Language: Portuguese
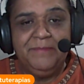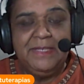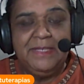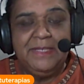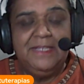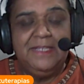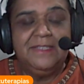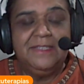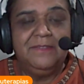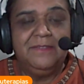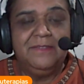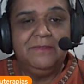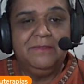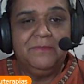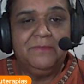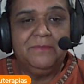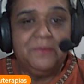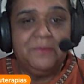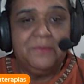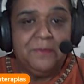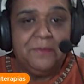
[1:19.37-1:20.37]
Então,
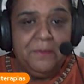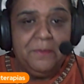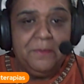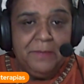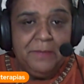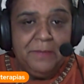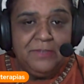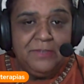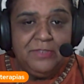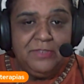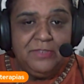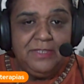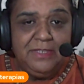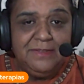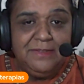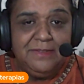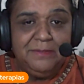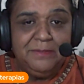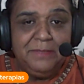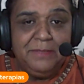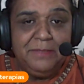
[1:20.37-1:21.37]
compartilhe
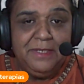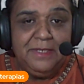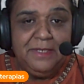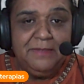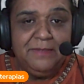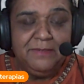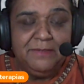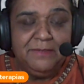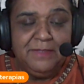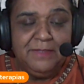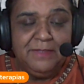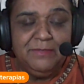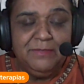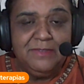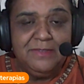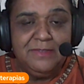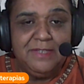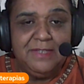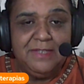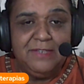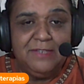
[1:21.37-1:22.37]
também com quem
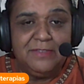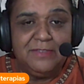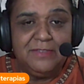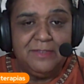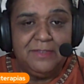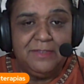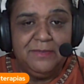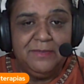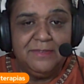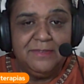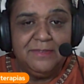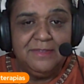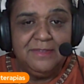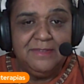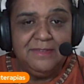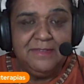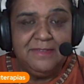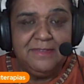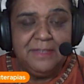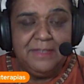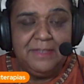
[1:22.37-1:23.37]
você acha que gosta
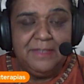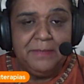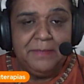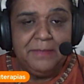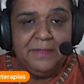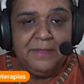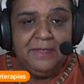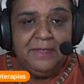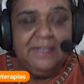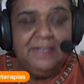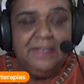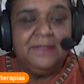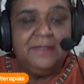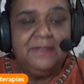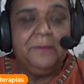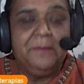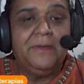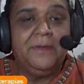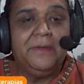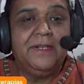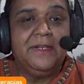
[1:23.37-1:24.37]
desse tema. Então,
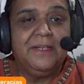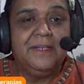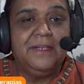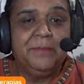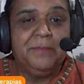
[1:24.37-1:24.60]
bora lá para a